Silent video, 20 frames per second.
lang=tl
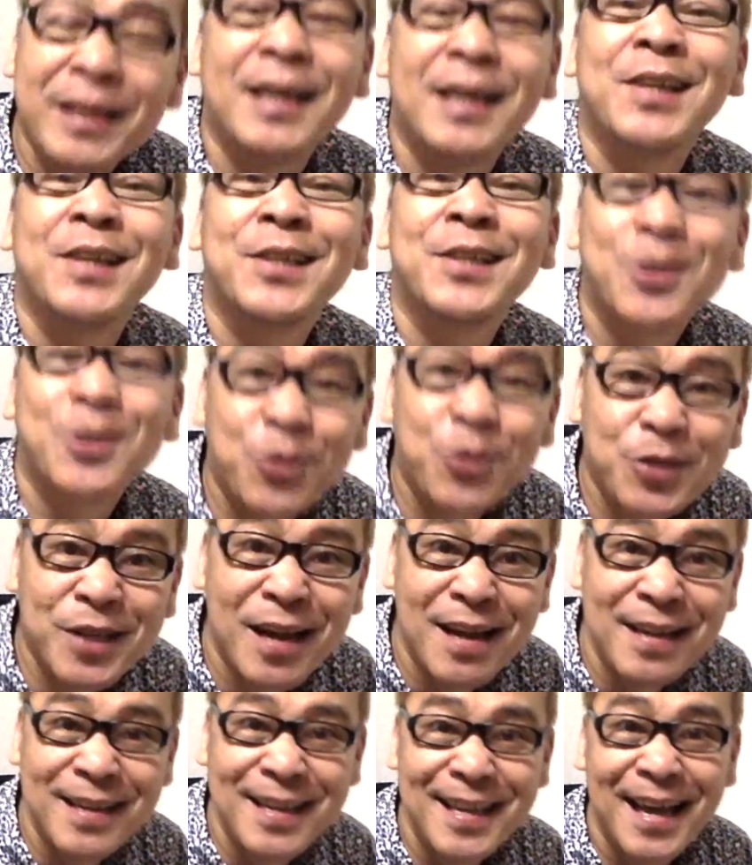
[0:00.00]
na
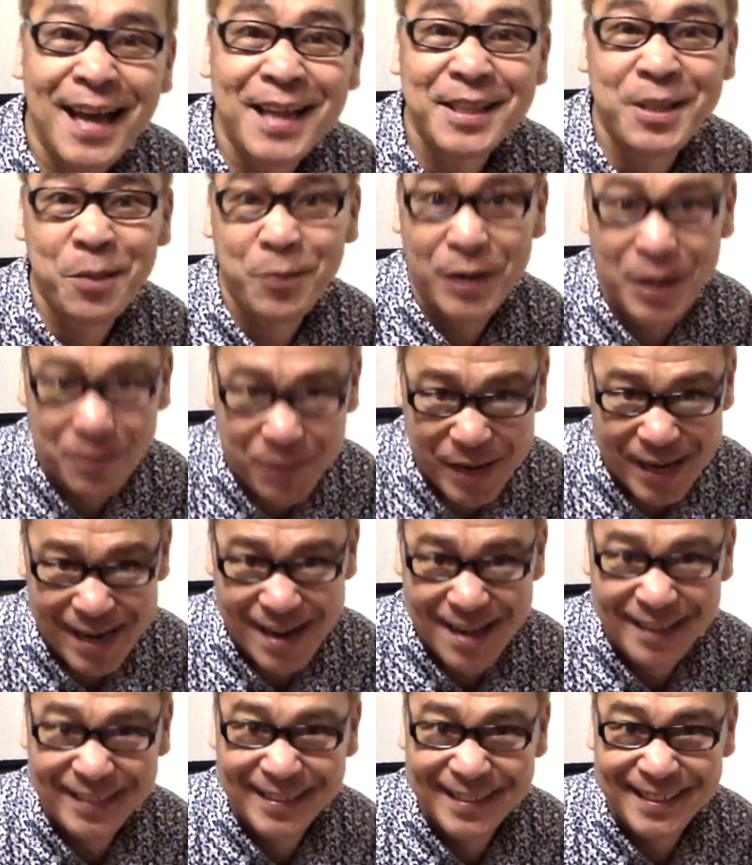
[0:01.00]
gastusan sa
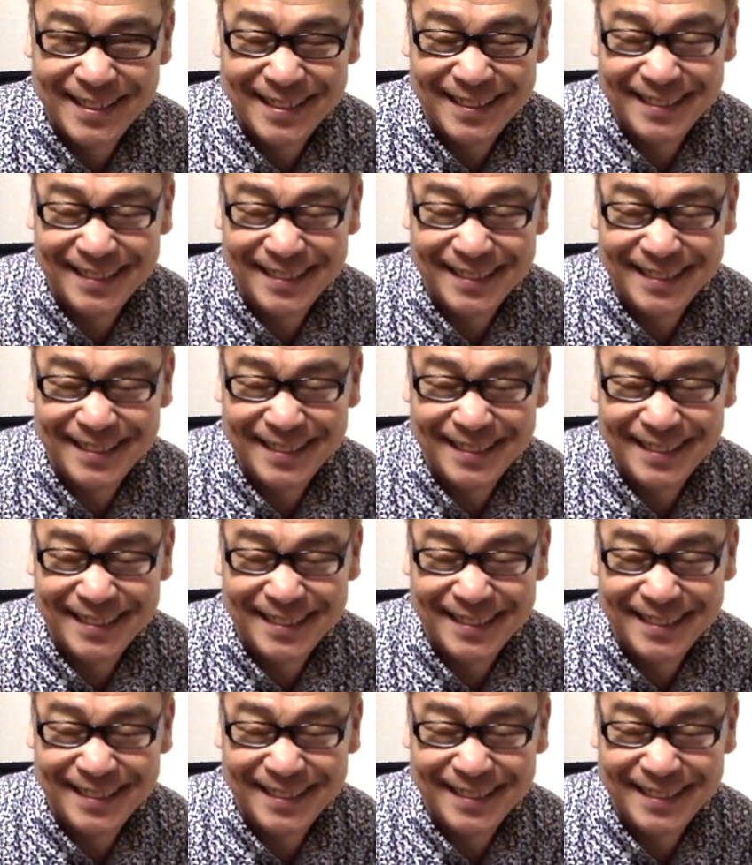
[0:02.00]
Pilipinas.